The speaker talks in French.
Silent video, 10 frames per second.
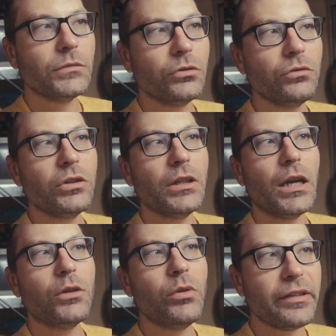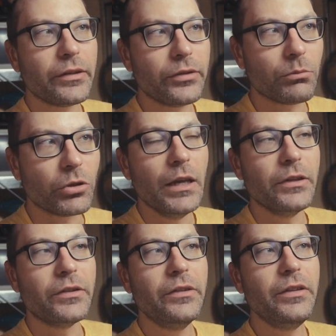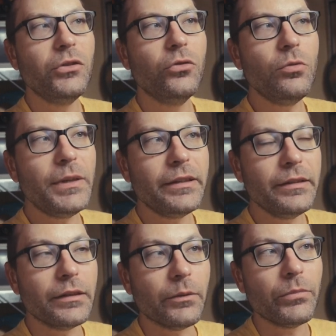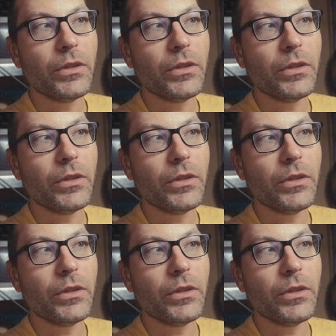Donc à quoi ça ressemble J'ai ici deux platines